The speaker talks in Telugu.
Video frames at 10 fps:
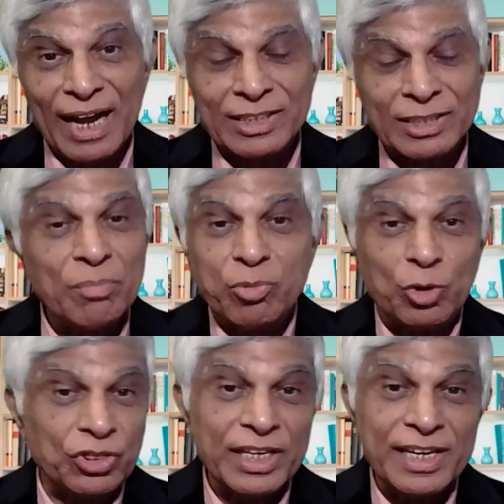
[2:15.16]

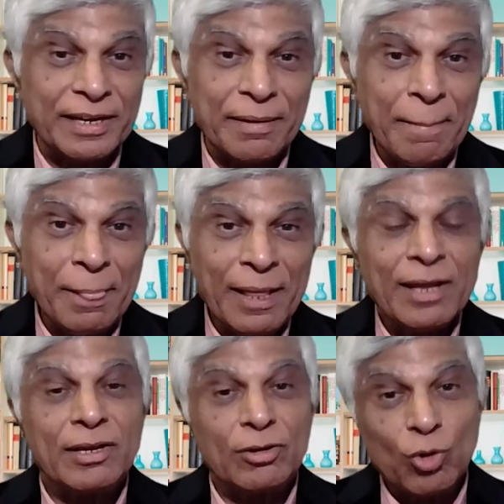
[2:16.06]
అసంపూర్తి
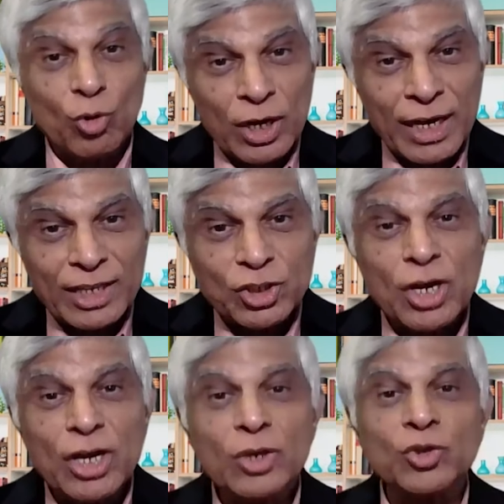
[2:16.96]
గృహ
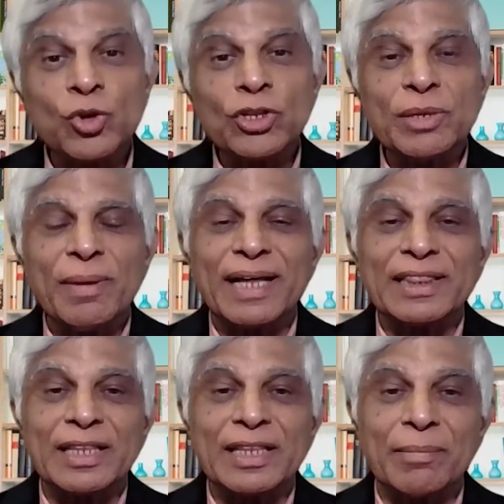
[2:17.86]
జ్యోతి
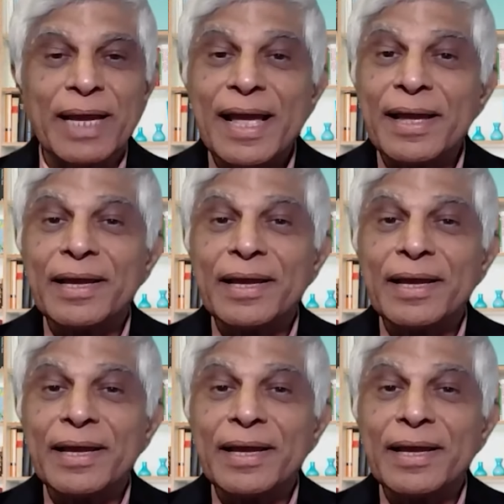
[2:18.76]
మాత్రమే